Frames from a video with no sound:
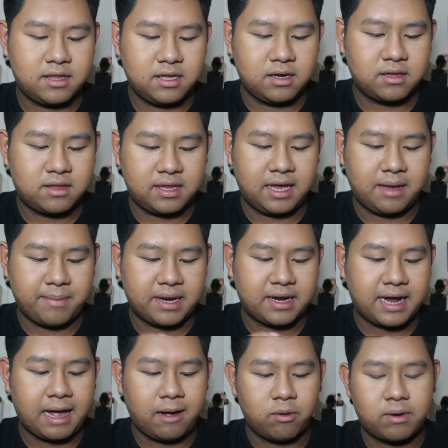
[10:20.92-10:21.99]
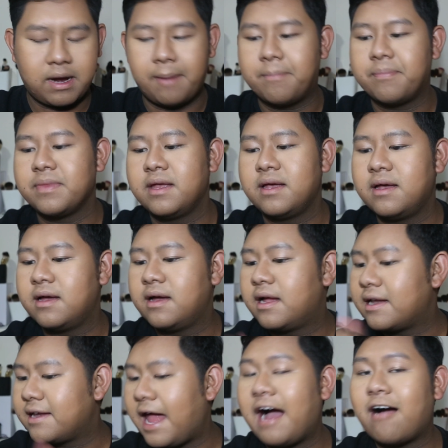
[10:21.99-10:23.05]
ซึ่งสีมันเข้ากับ
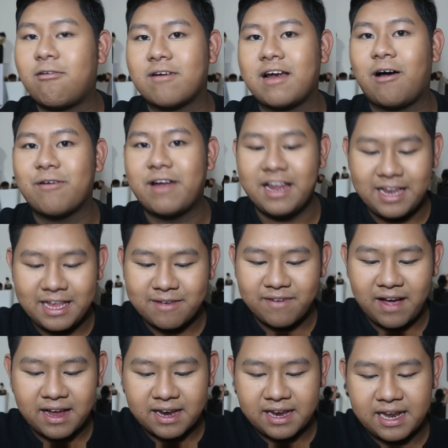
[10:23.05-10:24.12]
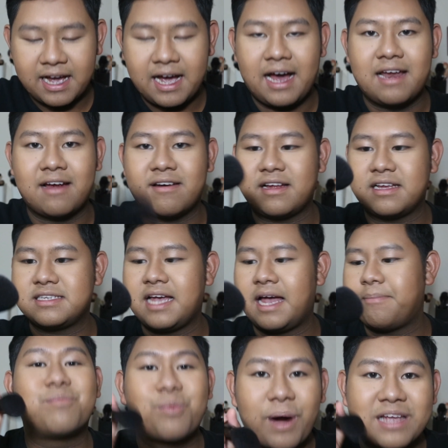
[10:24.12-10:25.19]
หน้าของเราได้ดีมากเลยนะคะ แล้วเดี๋ยวใช้
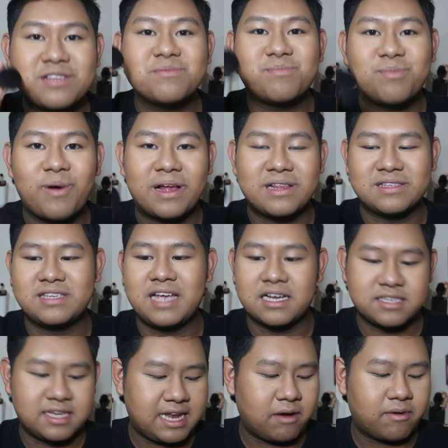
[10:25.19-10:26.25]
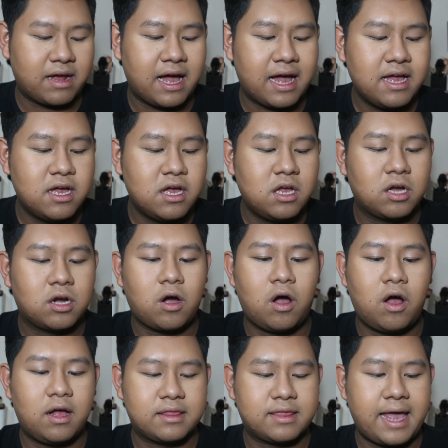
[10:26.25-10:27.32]
บลัชบลัชจากชาแนลนะคะ ก็
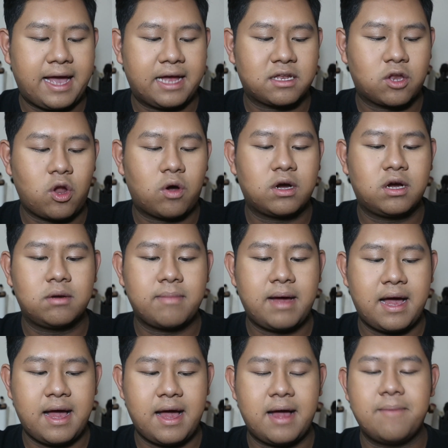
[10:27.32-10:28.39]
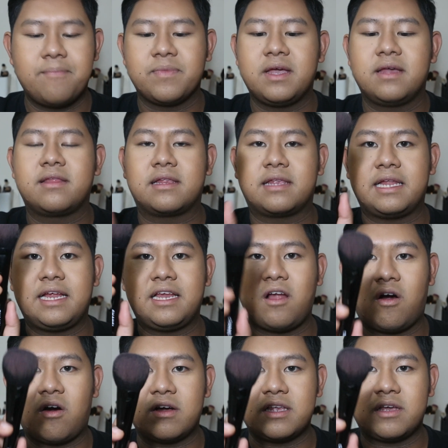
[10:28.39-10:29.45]
แตกน้องขึ้นมาร็จทีนี้
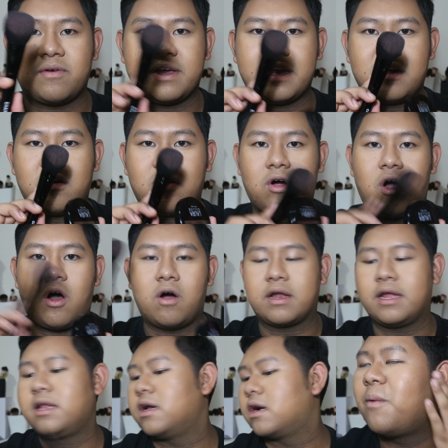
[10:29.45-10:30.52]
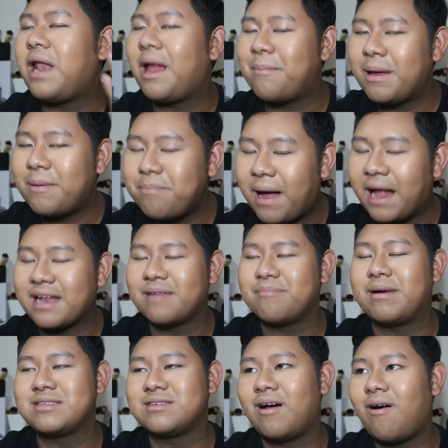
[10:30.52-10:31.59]
น้องก็จะอยู่อย่างนี้ยก็ขอออกนิดนึง เวลาเบสบัด
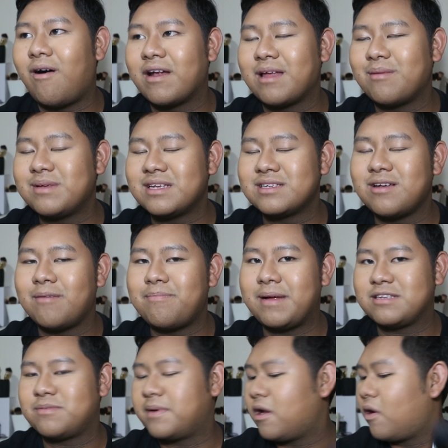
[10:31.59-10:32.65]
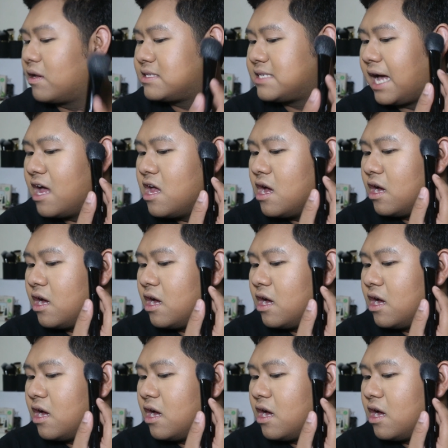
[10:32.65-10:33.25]
บัดออนเนี่ยไม่จะชอบบัดบัดออนจะ